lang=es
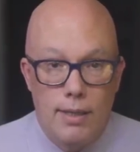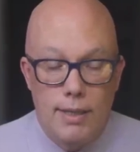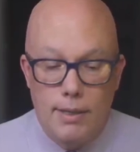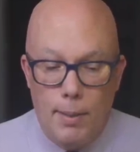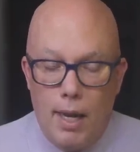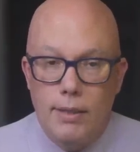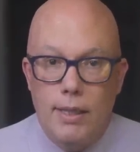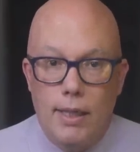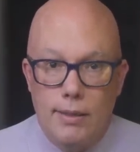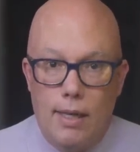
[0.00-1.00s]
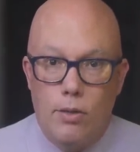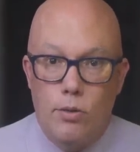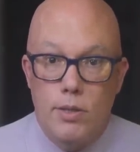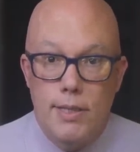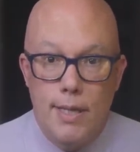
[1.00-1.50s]
Semejante
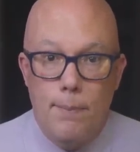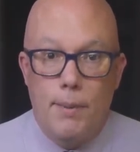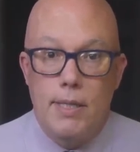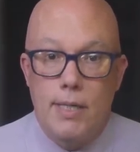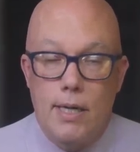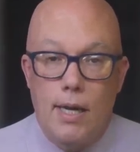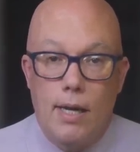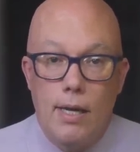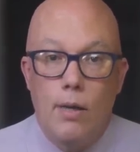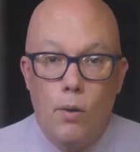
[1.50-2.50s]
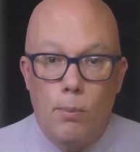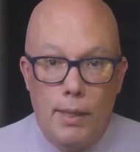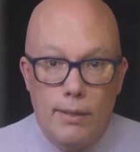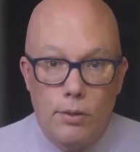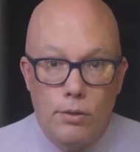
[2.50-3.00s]
catálogo siempre sería
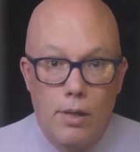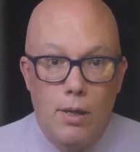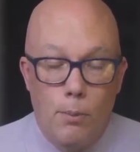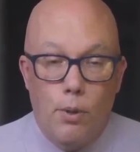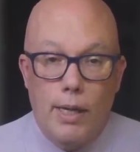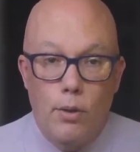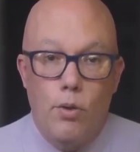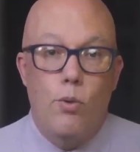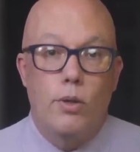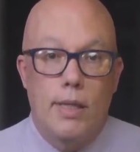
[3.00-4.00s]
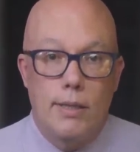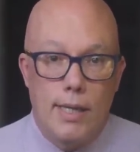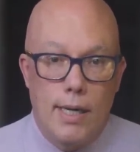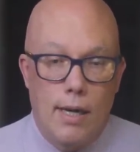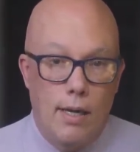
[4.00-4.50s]
incompleto porque no
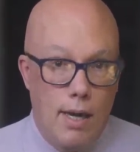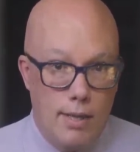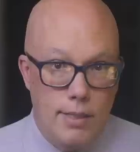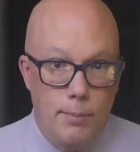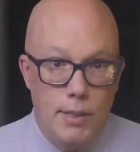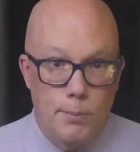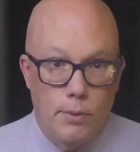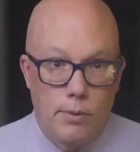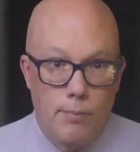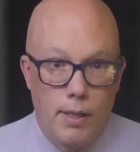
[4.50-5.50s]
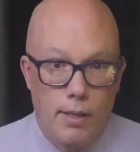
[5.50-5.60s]
contendría a sí mismo